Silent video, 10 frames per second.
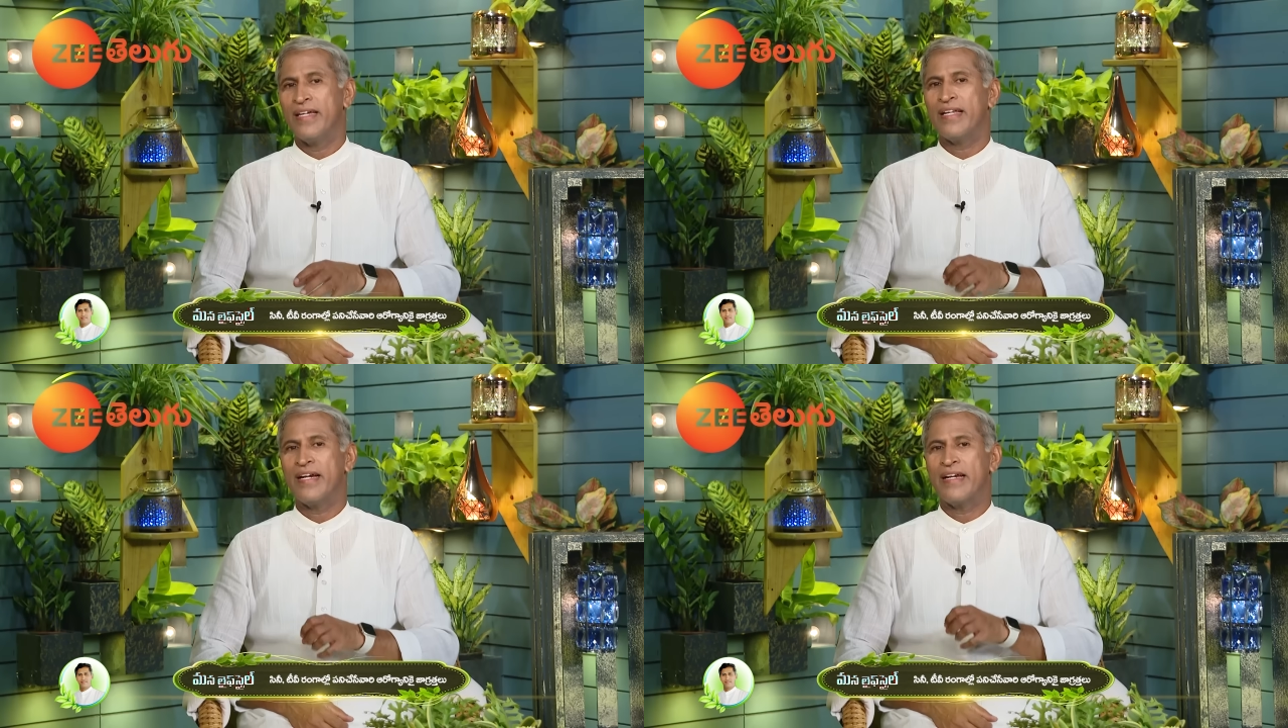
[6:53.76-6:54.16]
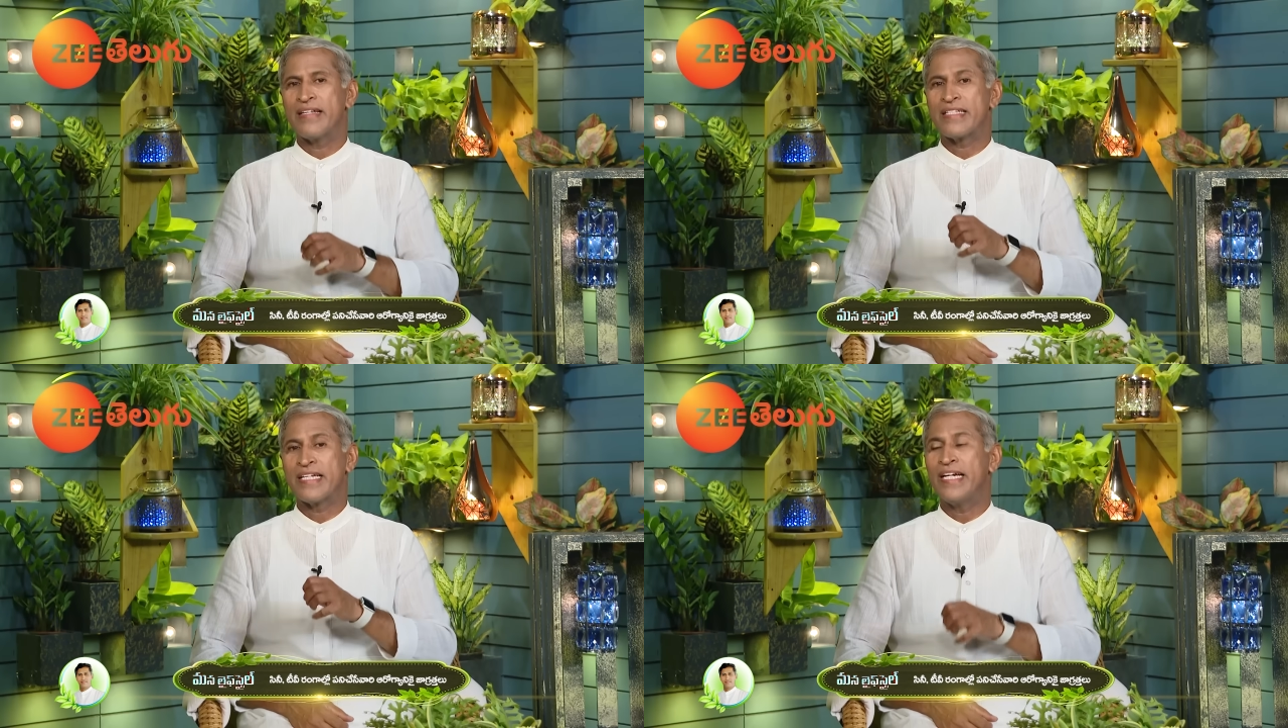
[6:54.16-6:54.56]
ఎందుకంటే
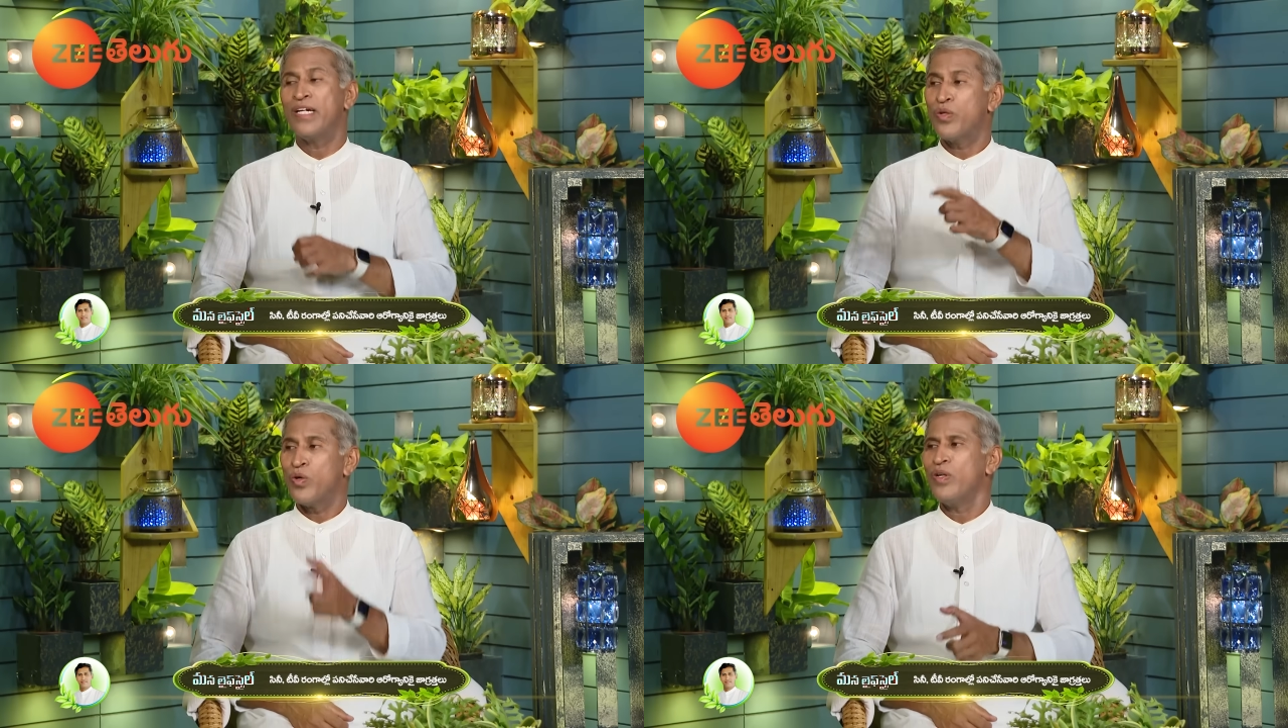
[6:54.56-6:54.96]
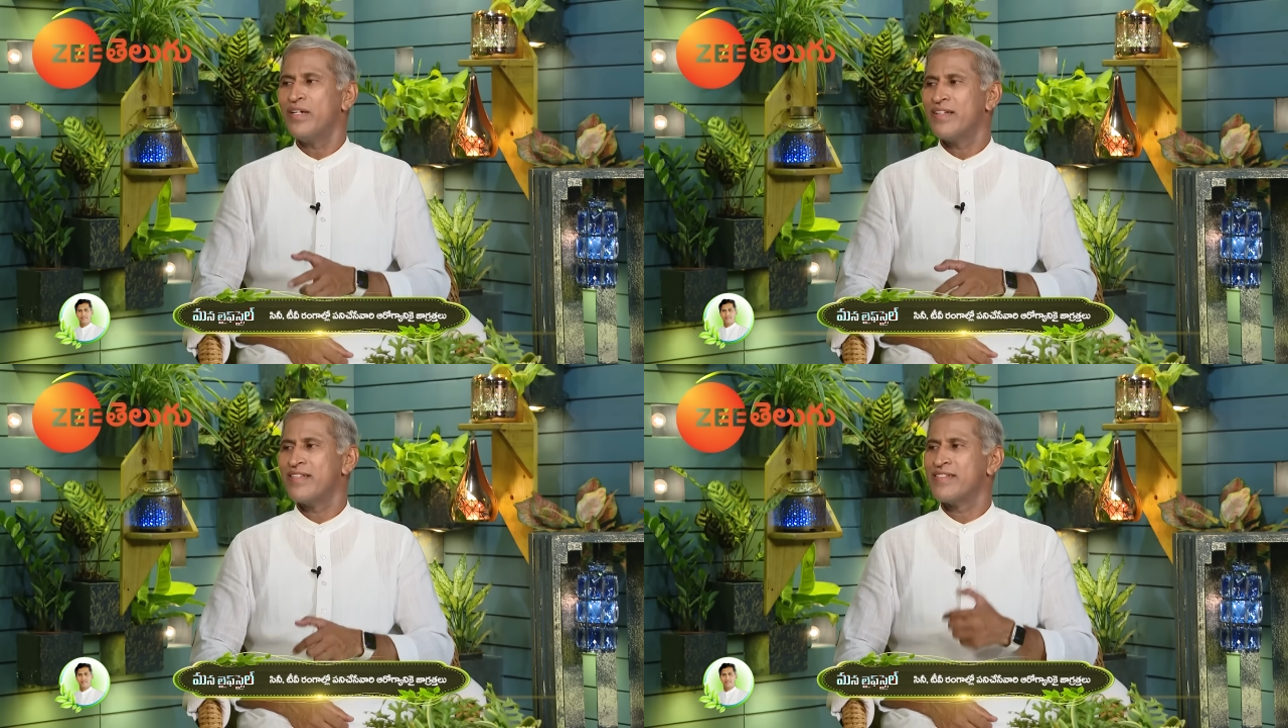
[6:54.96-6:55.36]
స్కిన్ టోన్
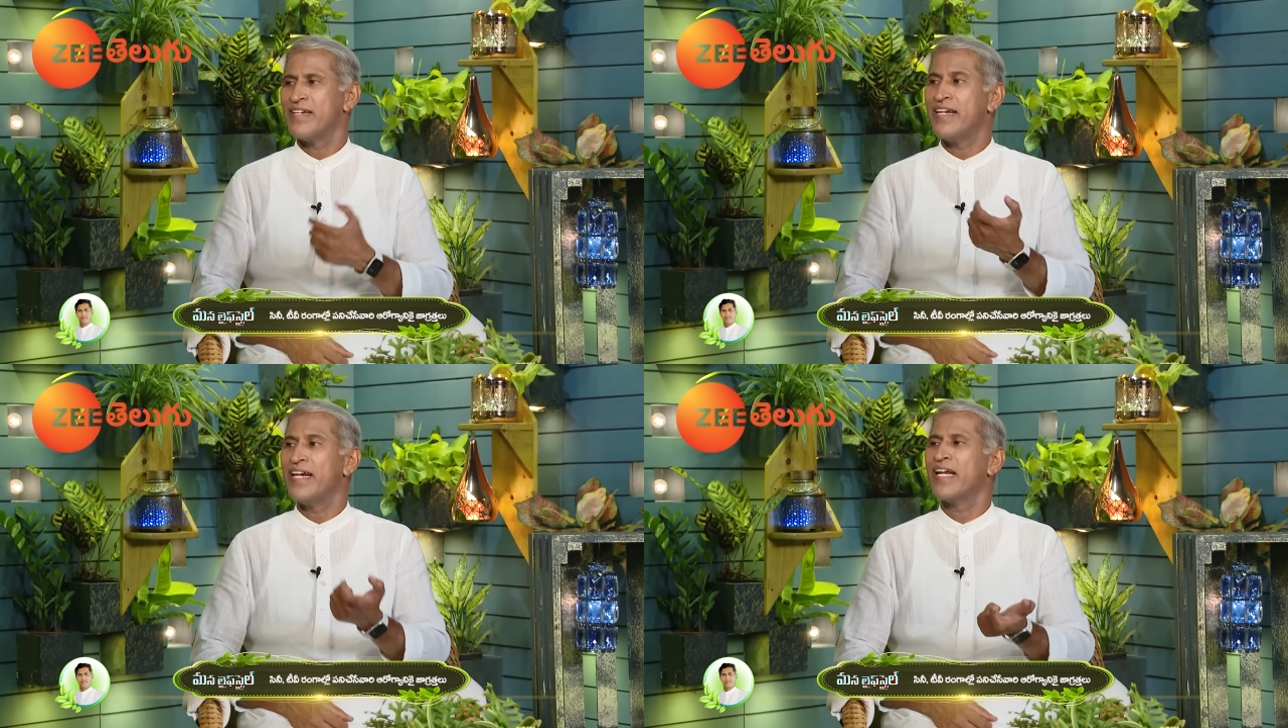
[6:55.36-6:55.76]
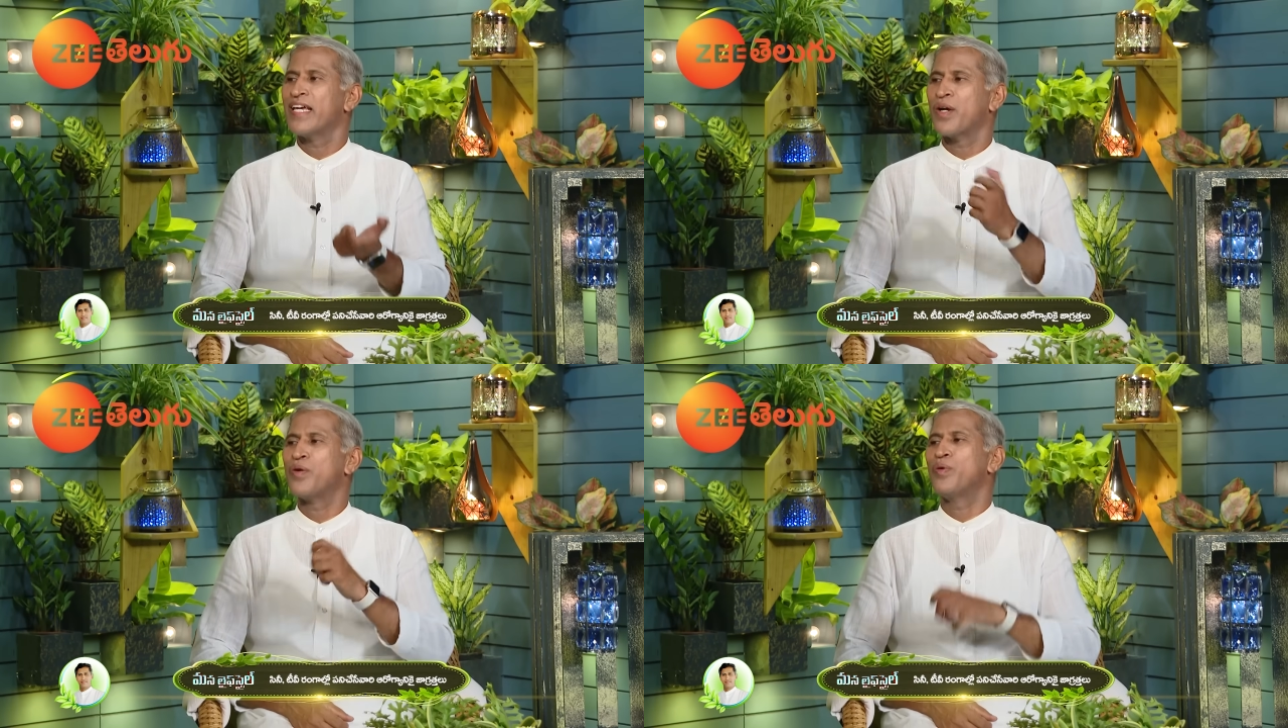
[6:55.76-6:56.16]

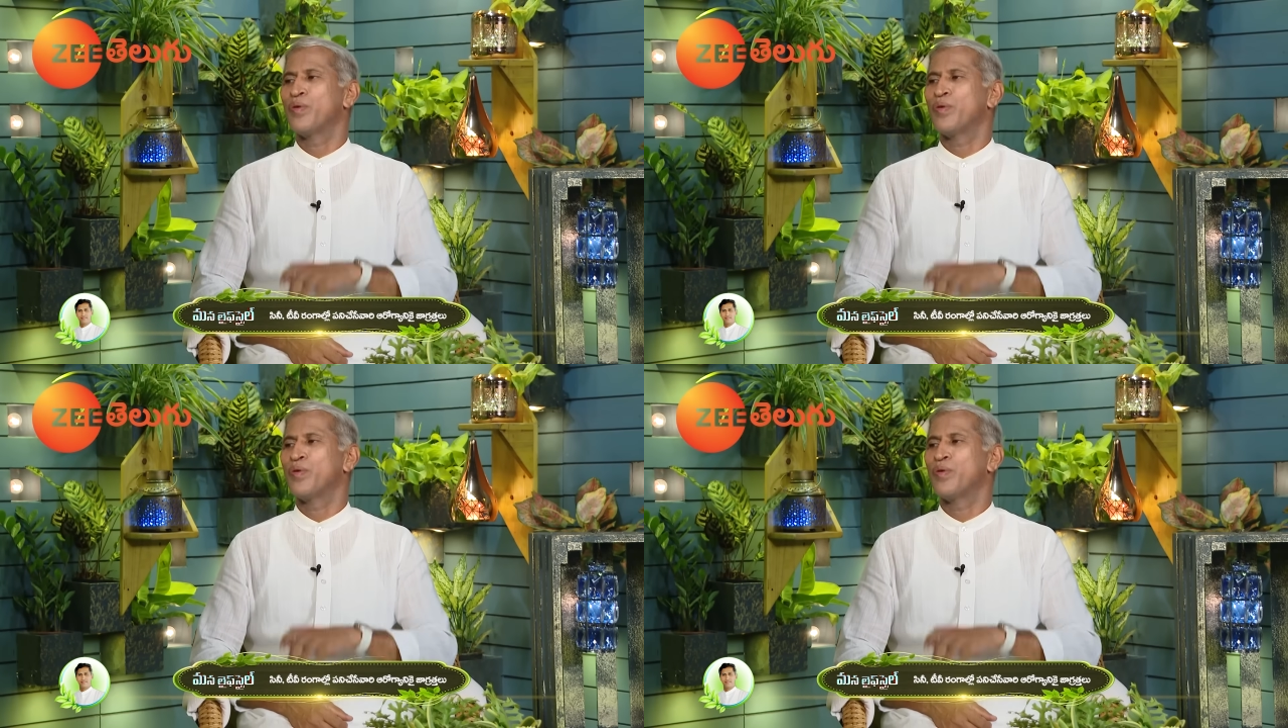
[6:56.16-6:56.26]
చన్నీళ్ళకి ఎక్కువ